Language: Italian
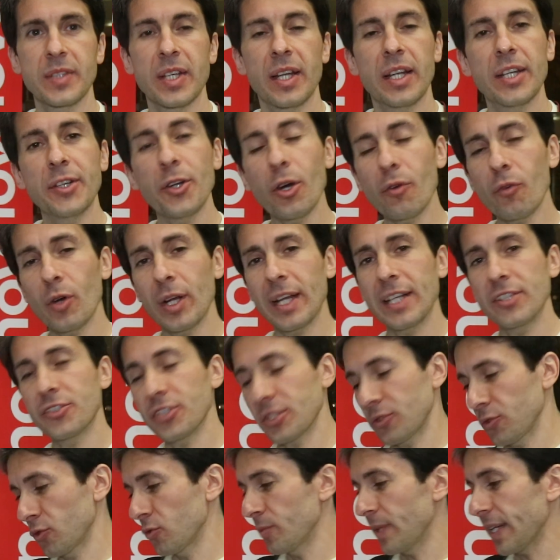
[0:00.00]
Lenovo ha
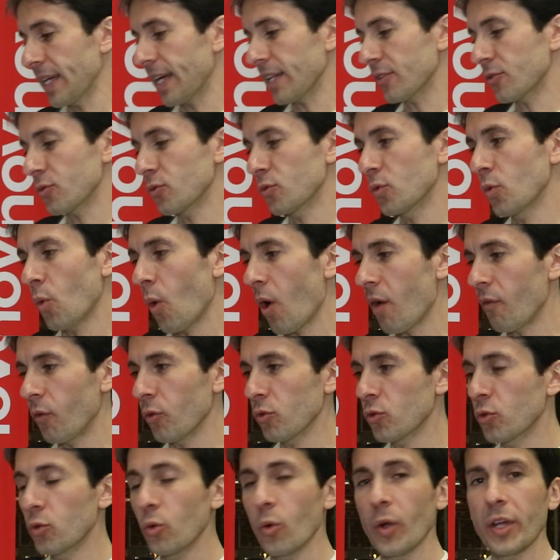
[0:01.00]
lanciato sul mercato un
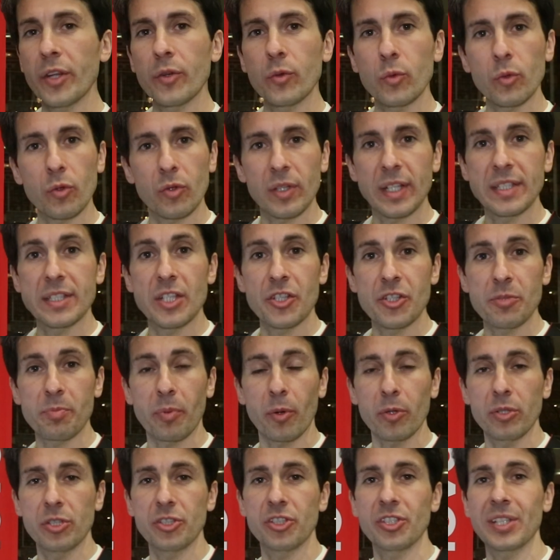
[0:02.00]
nuovo 2 in 1 da 10
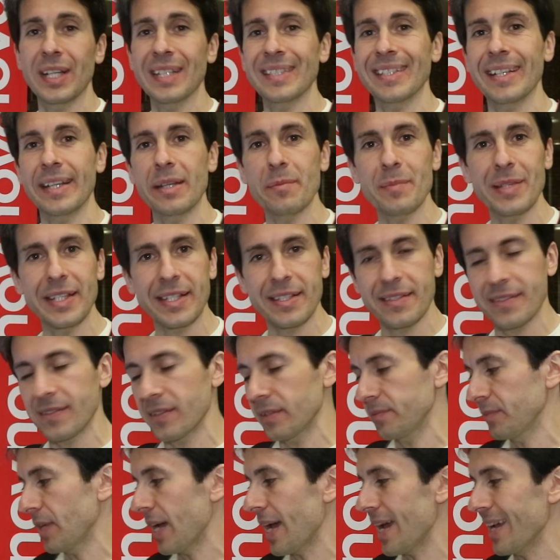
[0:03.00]
pollici della serie
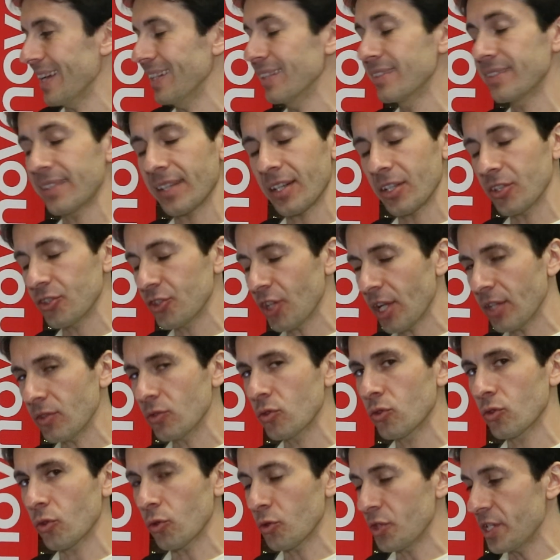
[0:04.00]
Mix, è il
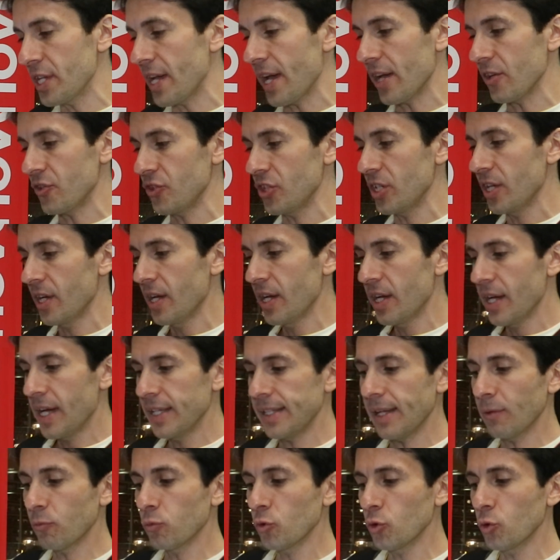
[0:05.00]
310
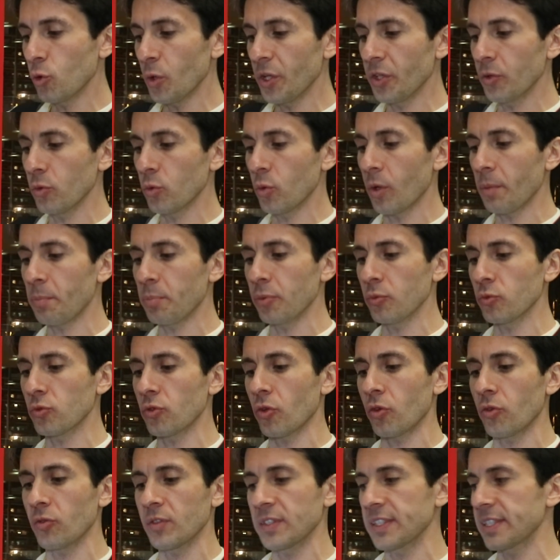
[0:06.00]
ed è un 2 in 1
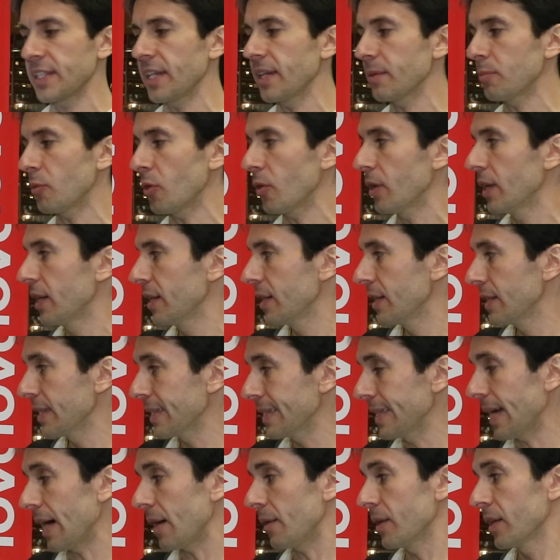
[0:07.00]
appunto con schermo
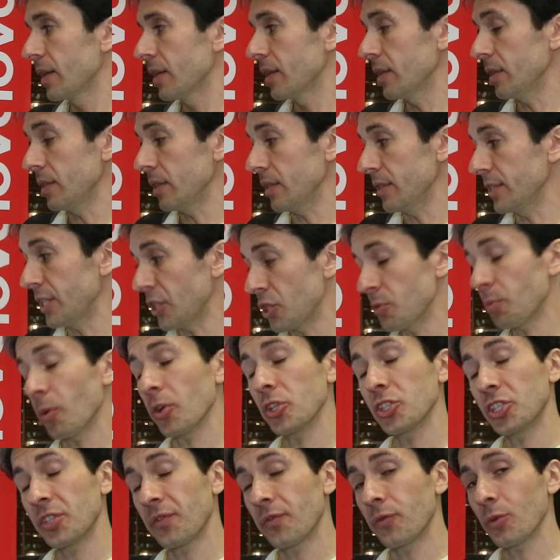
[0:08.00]
da eh, 10
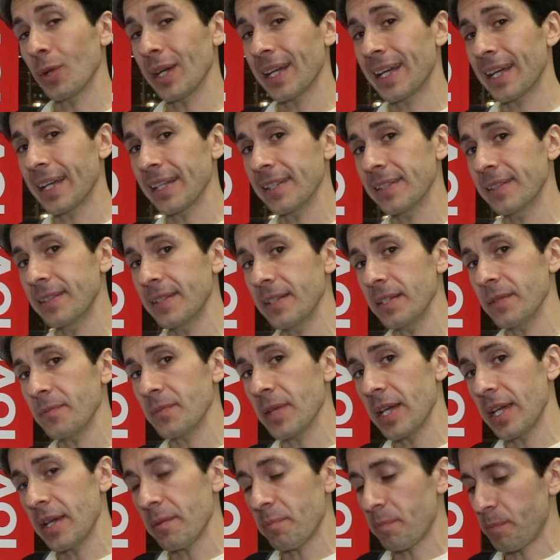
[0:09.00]
pollici Full HD
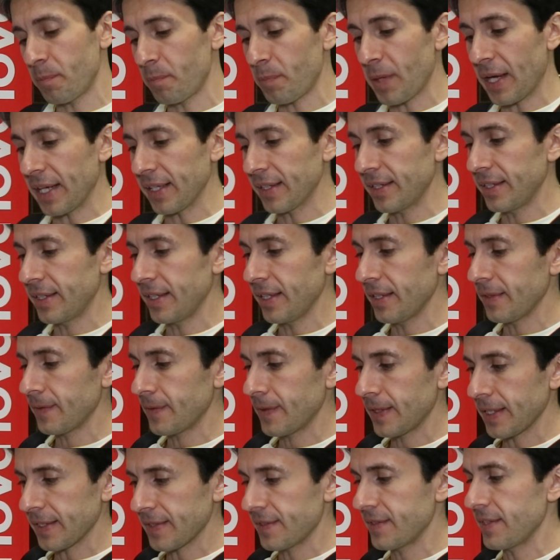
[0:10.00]
e parte
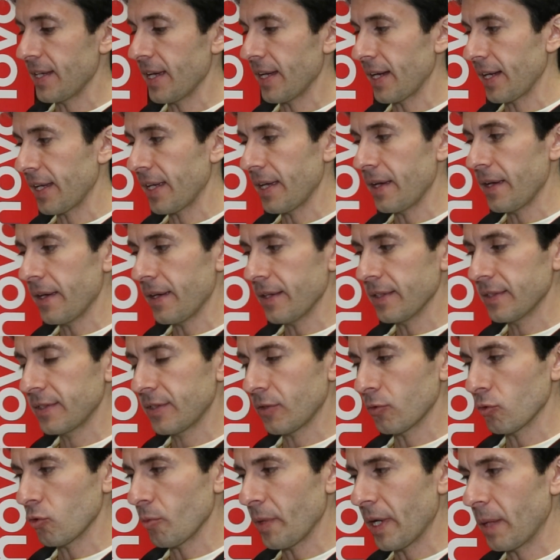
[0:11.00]
tastiera che è
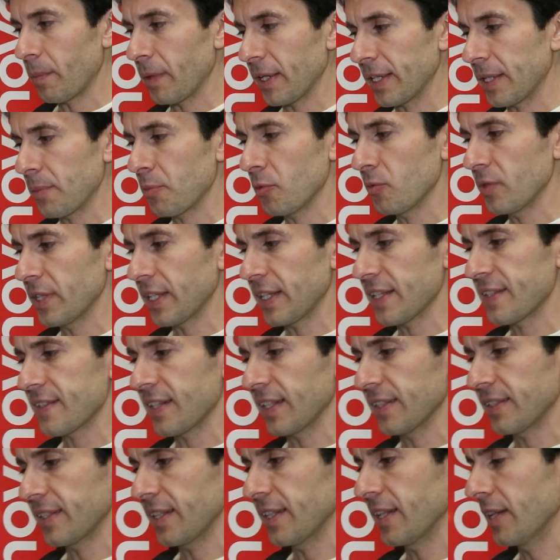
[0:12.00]
secondo me la parte più
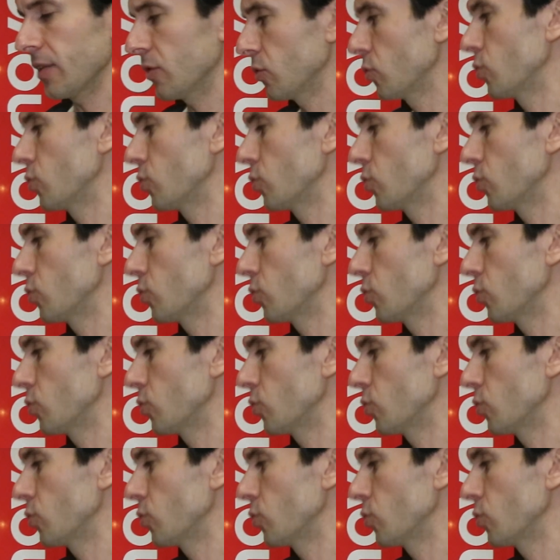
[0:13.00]
interessante del